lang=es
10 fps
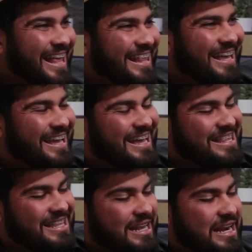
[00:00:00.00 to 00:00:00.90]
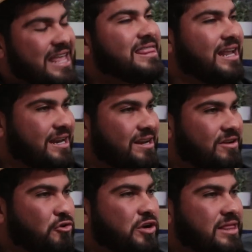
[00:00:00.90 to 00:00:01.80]
Este, y este, rentan,
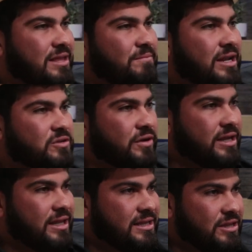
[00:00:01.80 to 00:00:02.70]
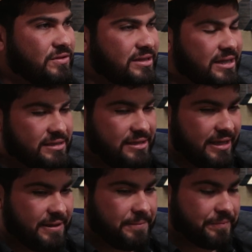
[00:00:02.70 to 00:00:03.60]
los rentan para las corridas. Entonces, ah,
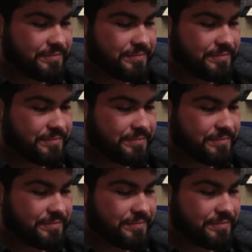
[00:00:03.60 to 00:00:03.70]
este.